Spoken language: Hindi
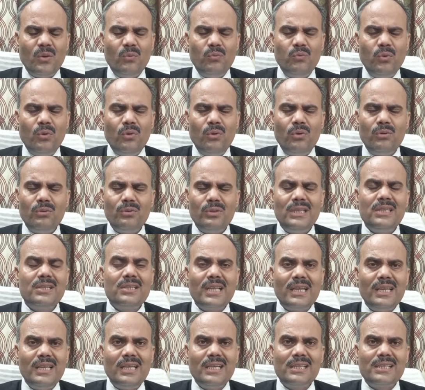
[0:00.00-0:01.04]
वो इस
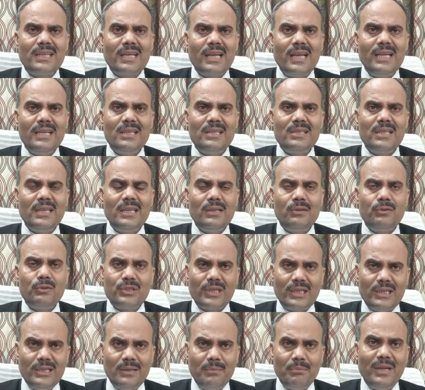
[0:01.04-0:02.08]
तरीके से कहें जैसे
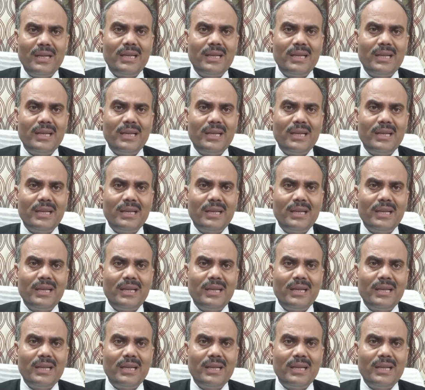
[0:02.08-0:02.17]
संयम